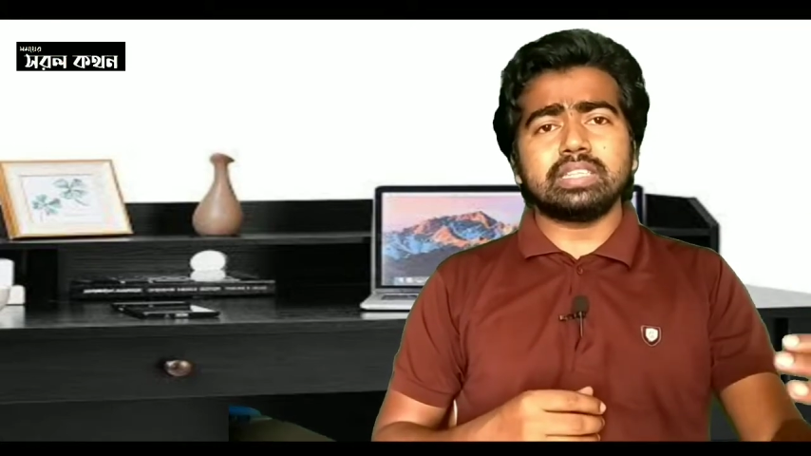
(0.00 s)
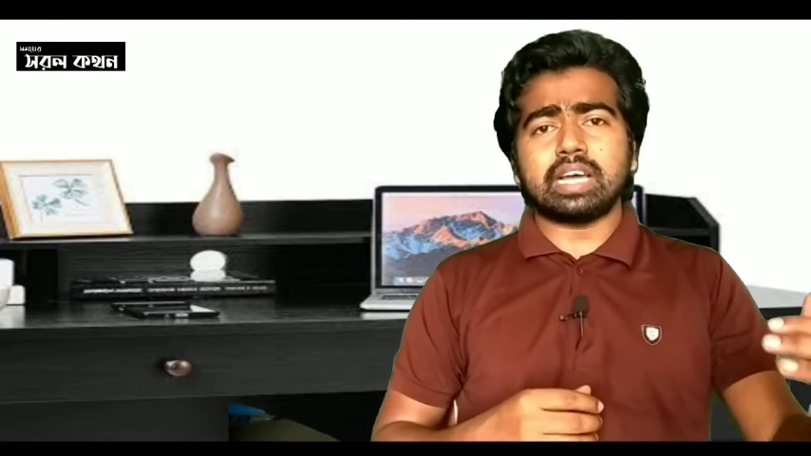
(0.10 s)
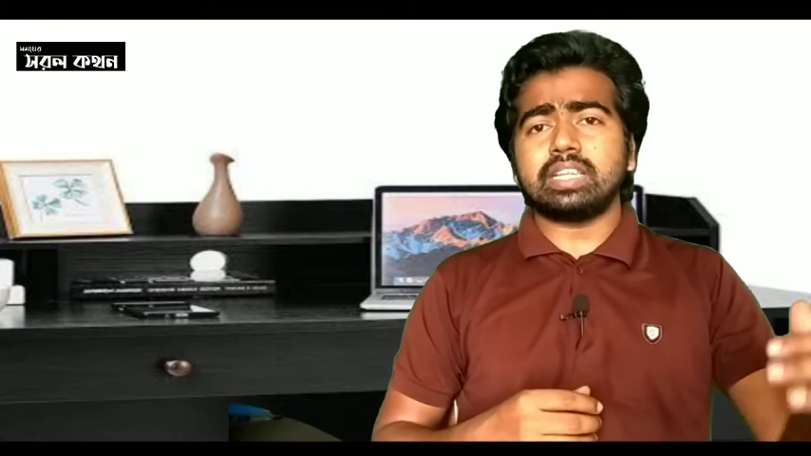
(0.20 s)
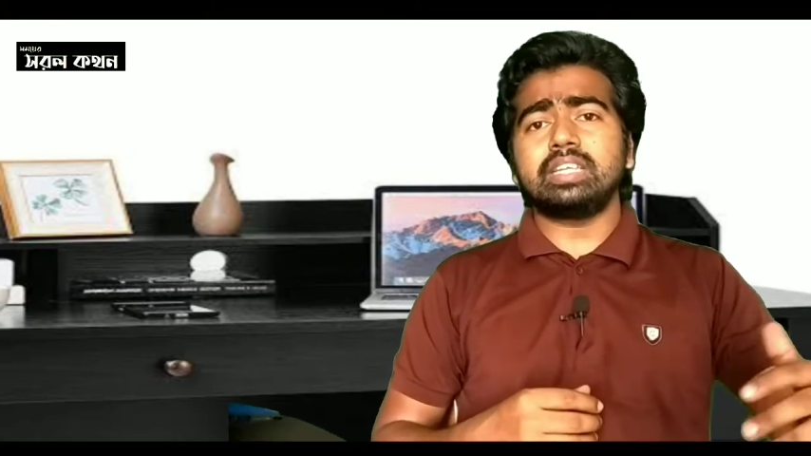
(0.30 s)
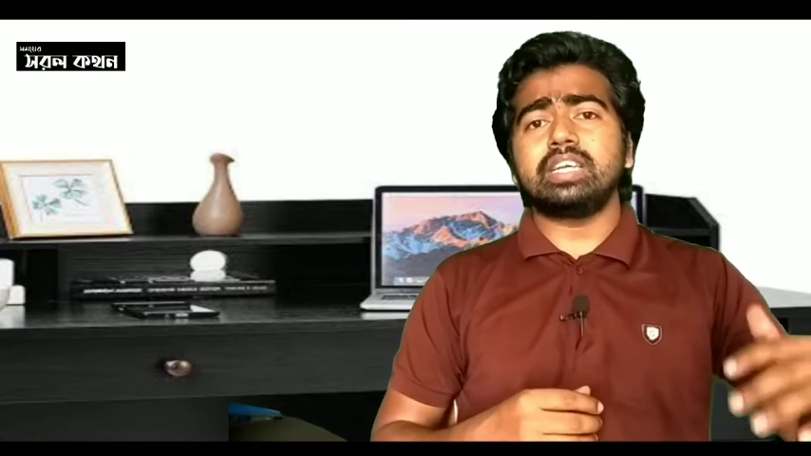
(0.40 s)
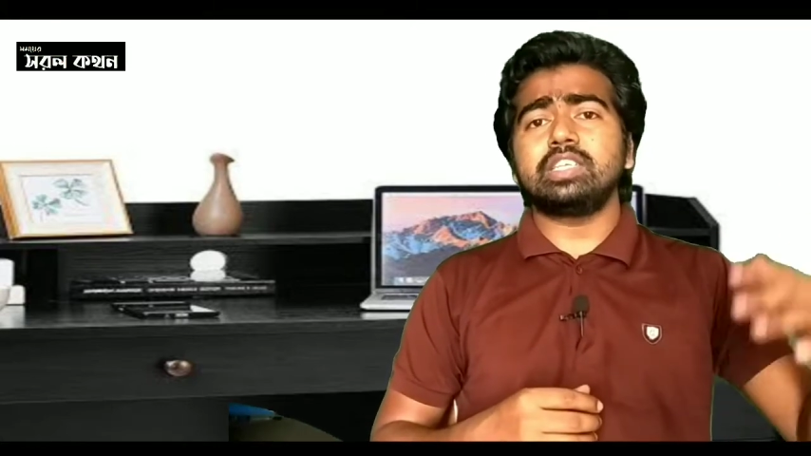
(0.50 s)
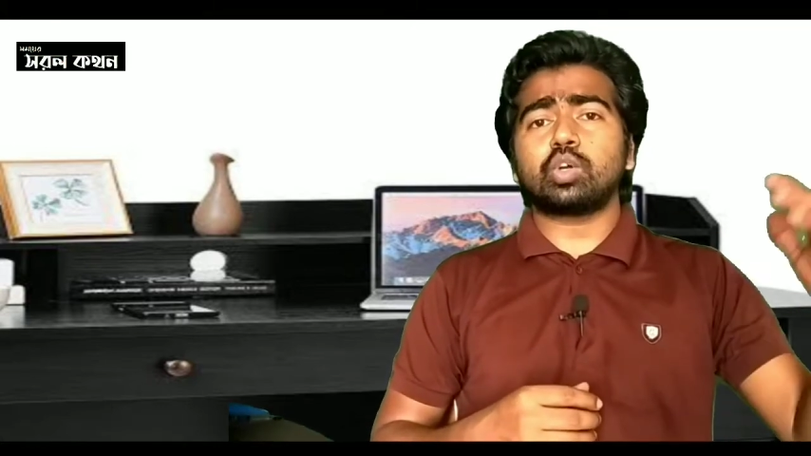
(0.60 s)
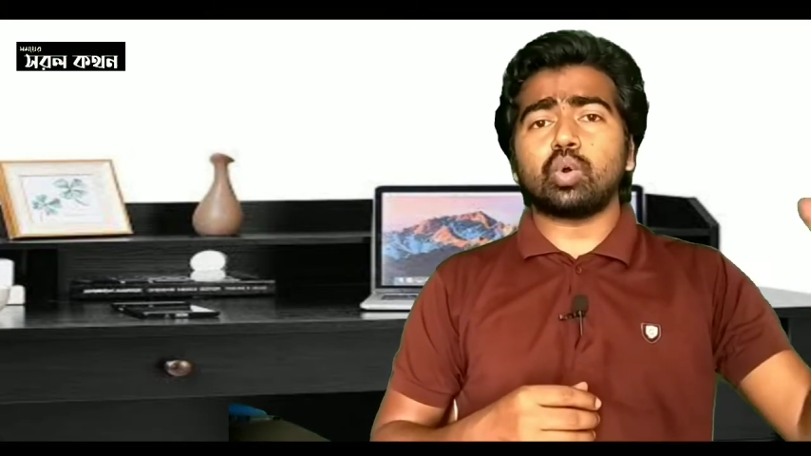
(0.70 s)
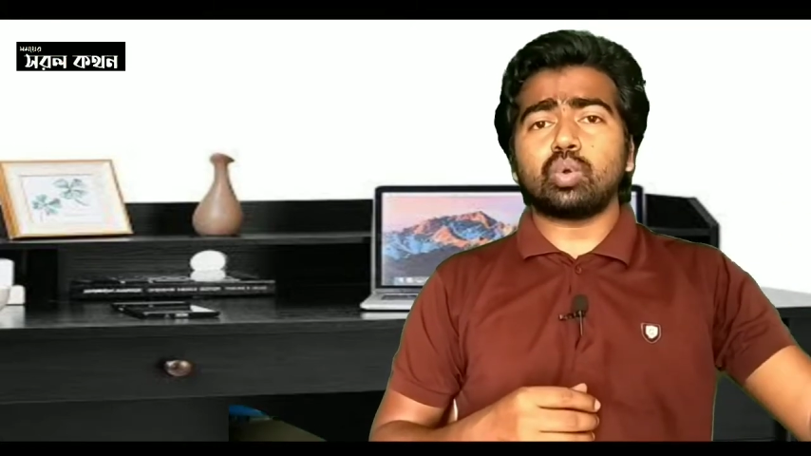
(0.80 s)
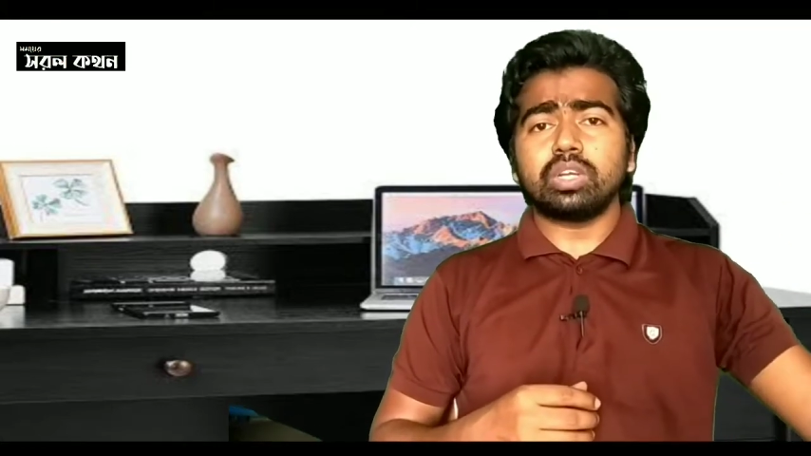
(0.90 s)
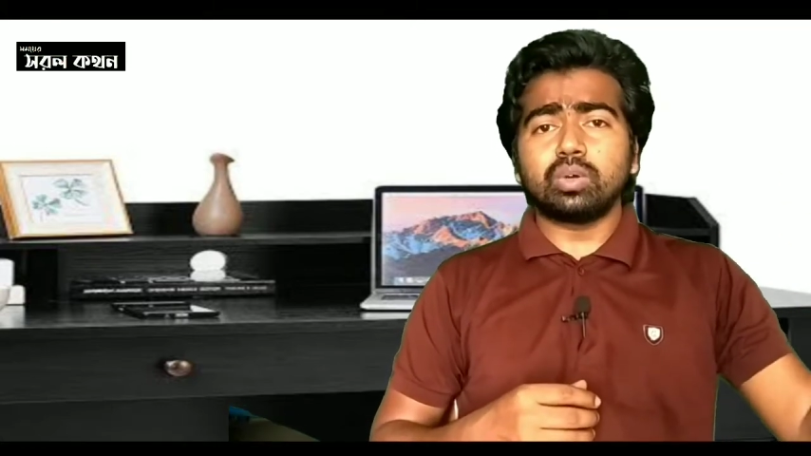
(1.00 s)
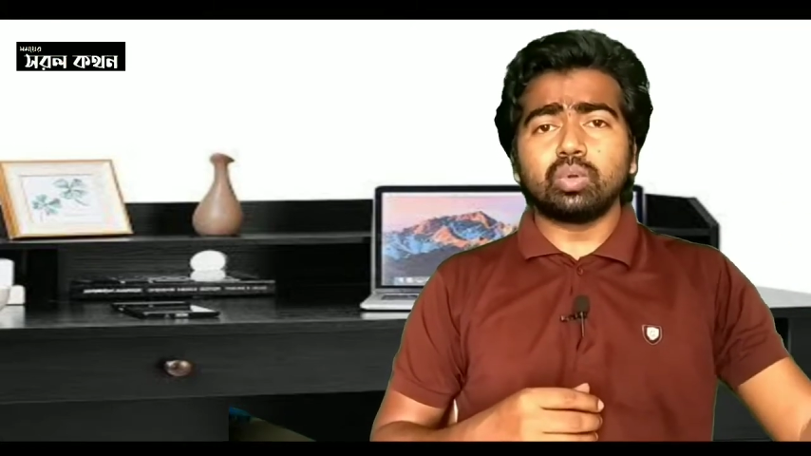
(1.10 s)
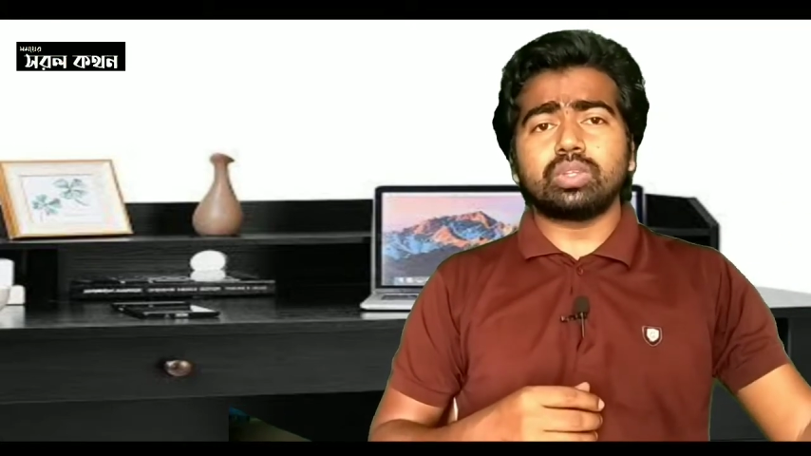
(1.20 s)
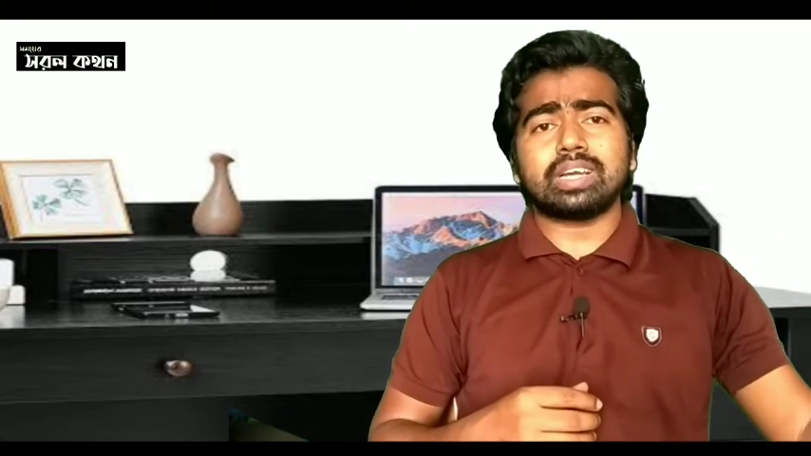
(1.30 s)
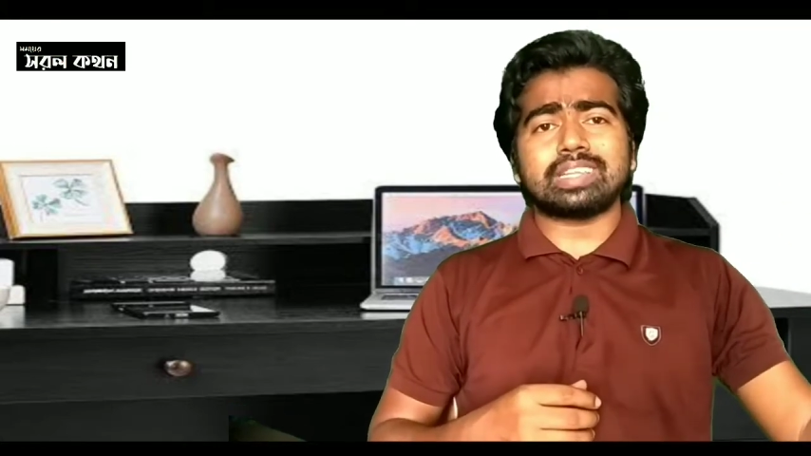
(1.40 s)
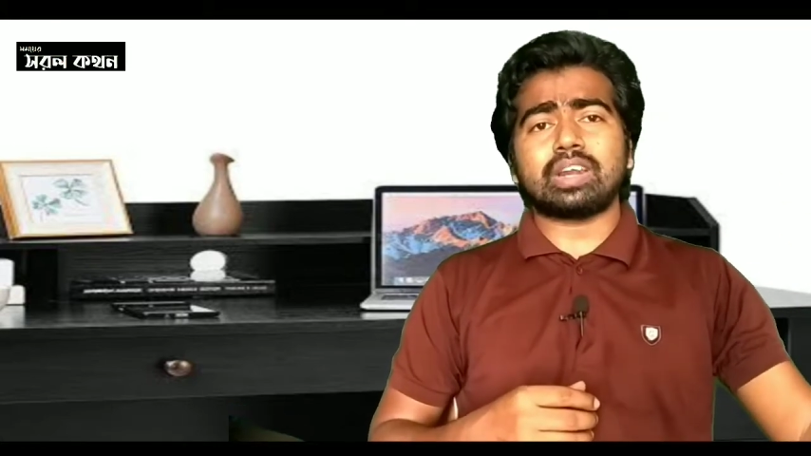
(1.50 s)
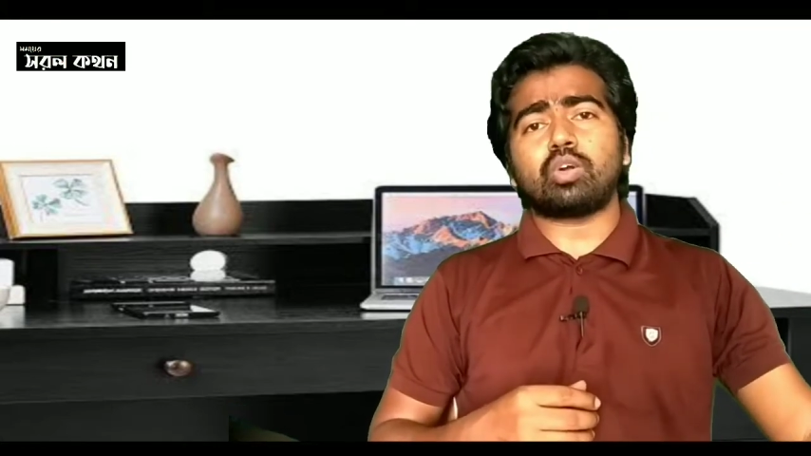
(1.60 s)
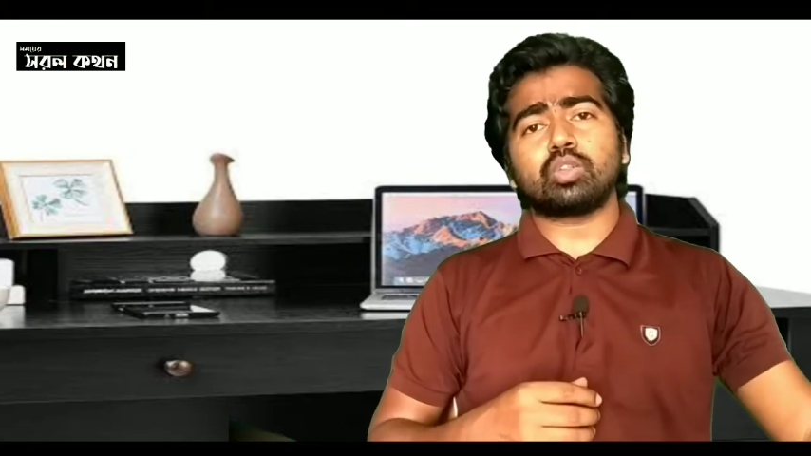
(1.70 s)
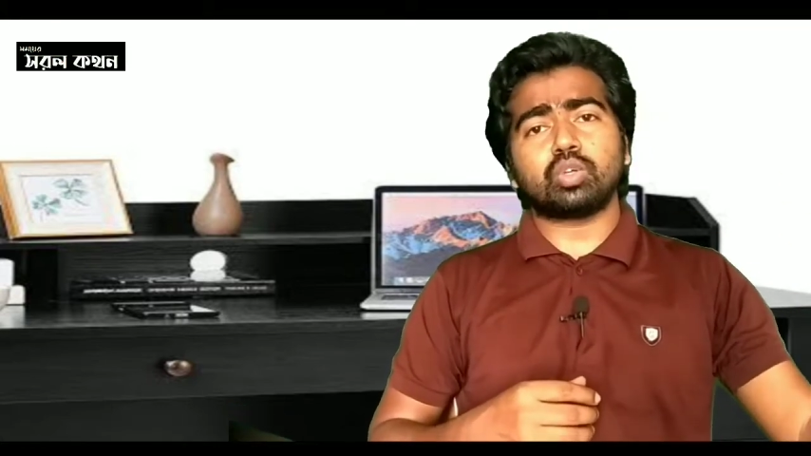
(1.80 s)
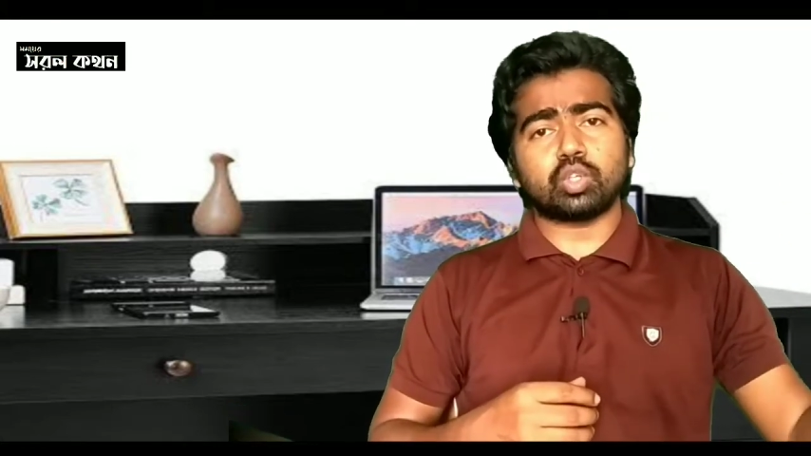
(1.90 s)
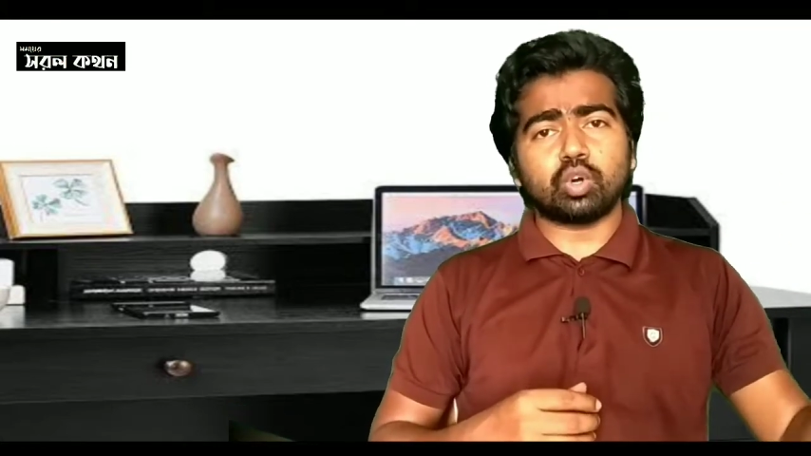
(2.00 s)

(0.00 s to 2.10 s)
তাদের যে যে কলোনিগুলোর থেকে তারা অর্থ